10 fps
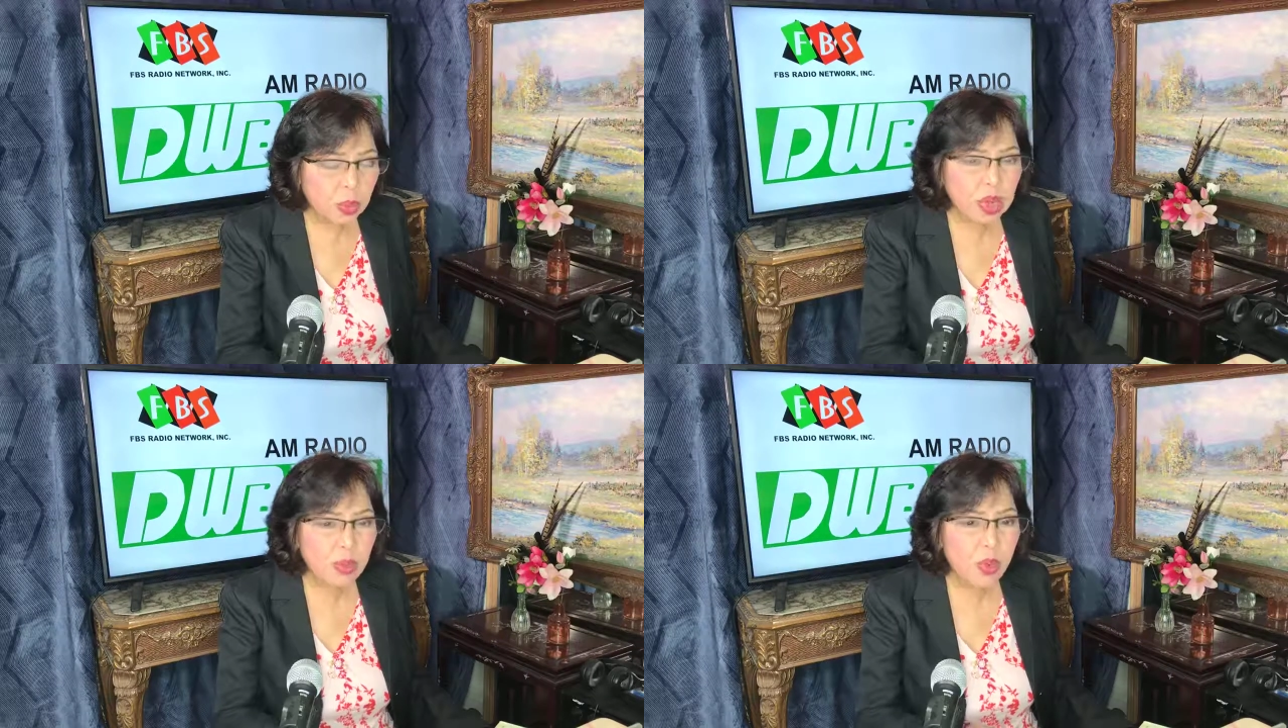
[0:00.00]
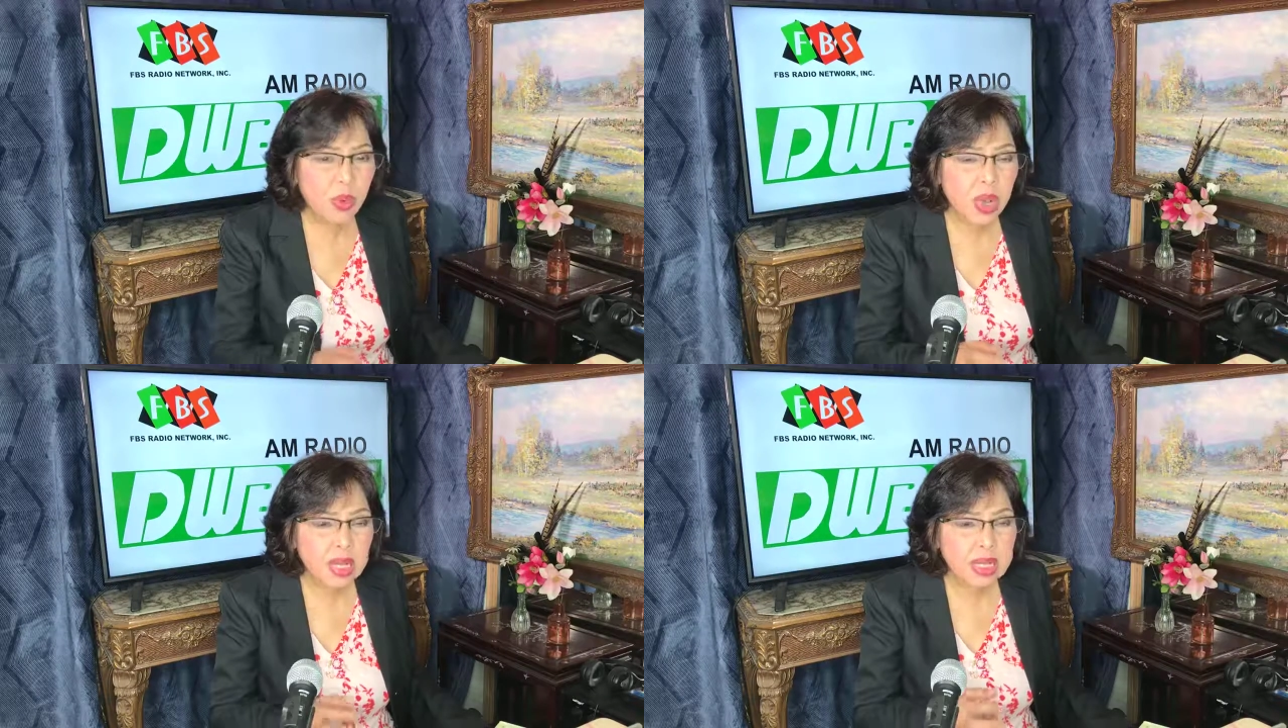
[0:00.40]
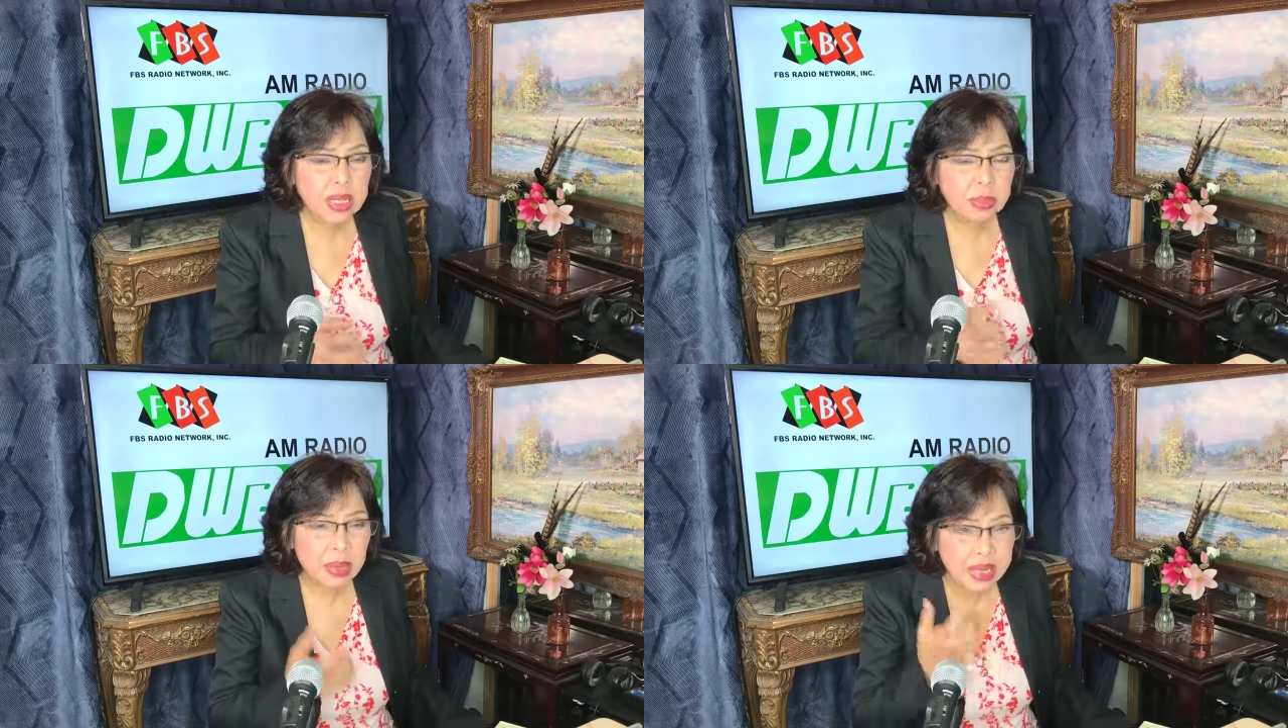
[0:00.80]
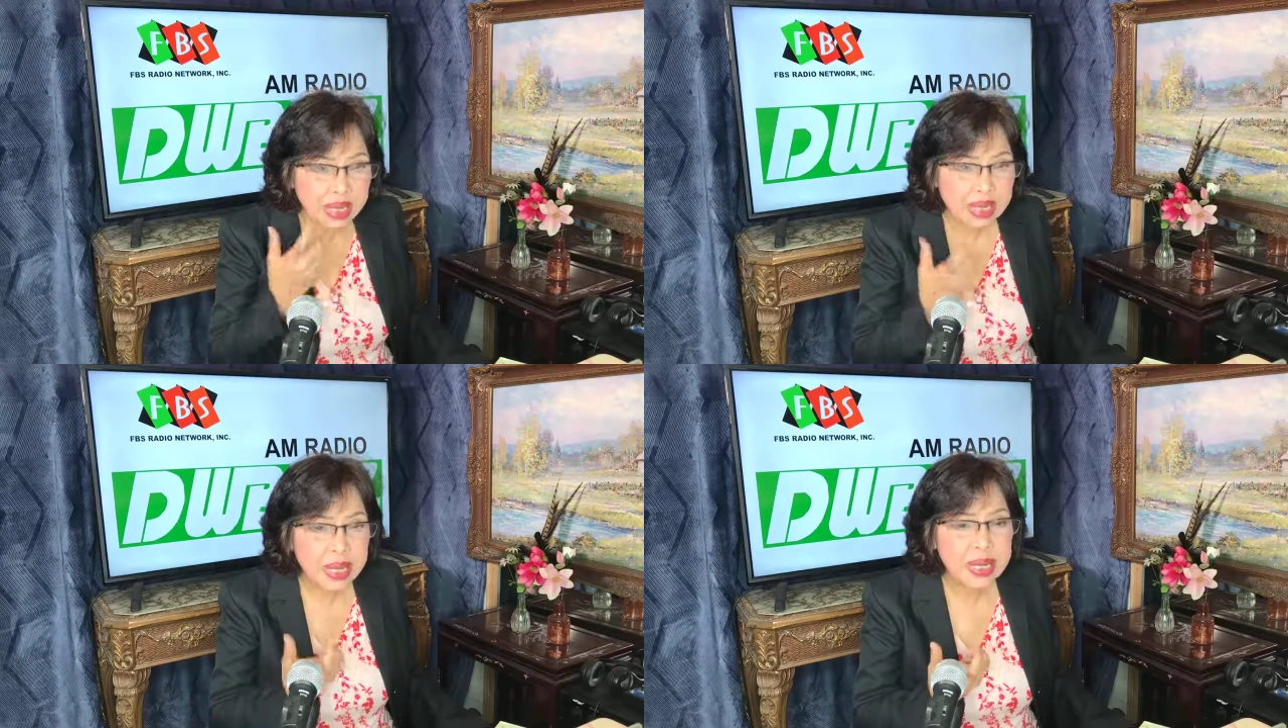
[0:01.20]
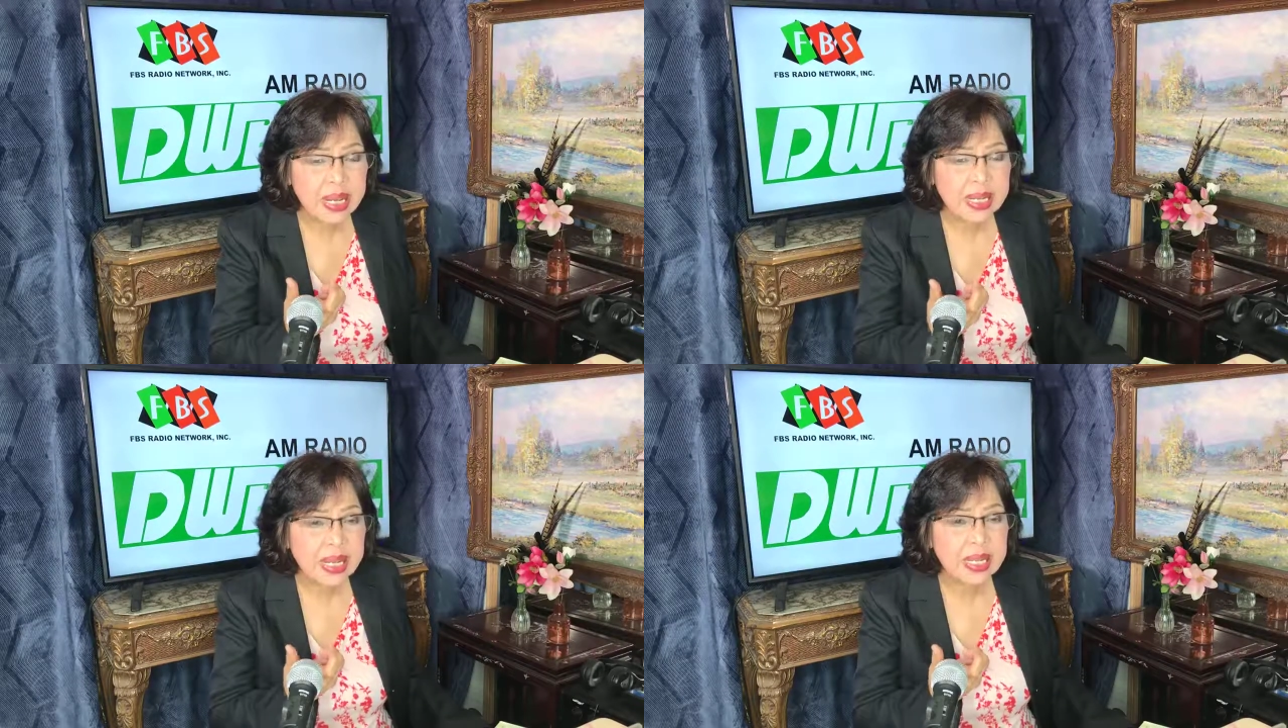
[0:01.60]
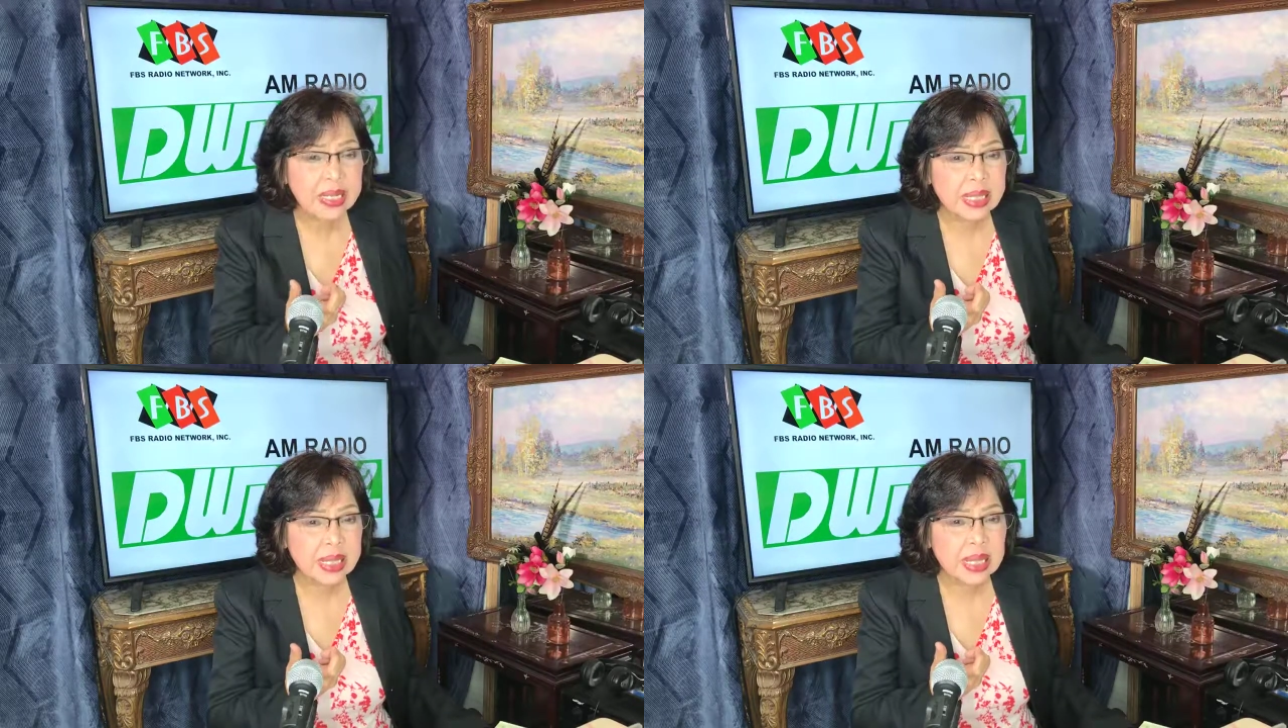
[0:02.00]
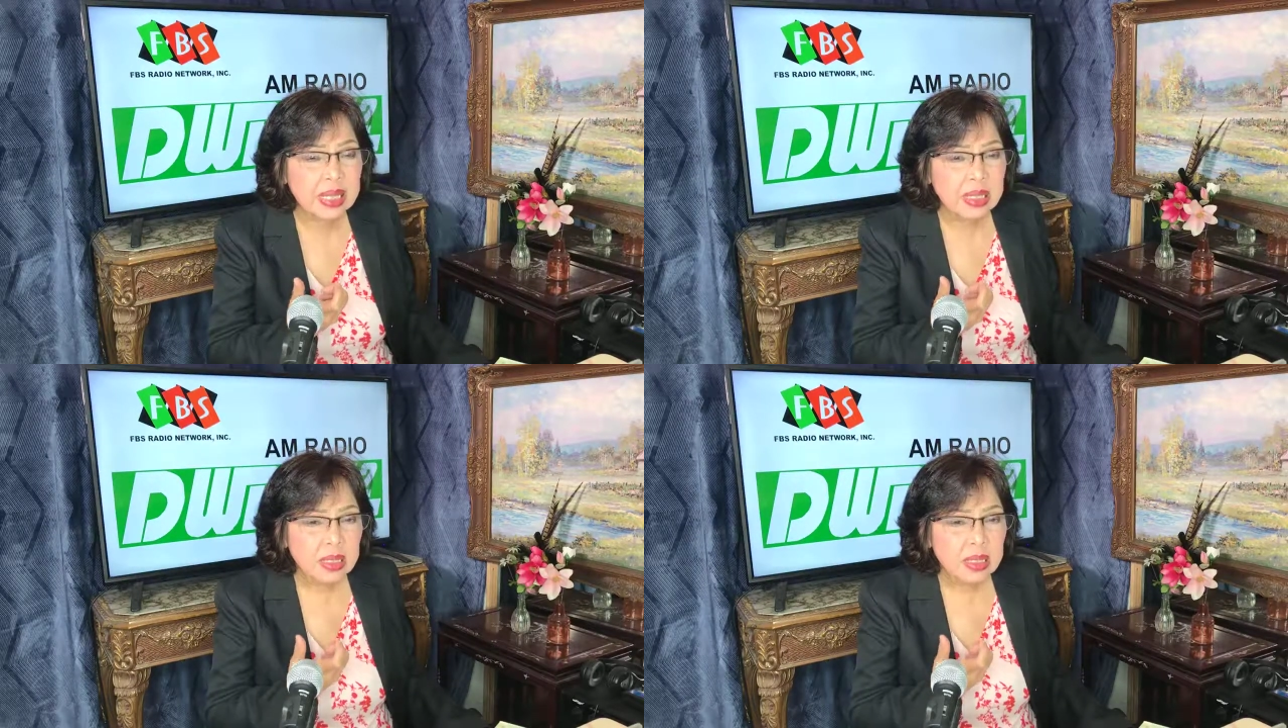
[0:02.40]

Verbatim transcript: Huwag mo ugaliin maglagay ng candy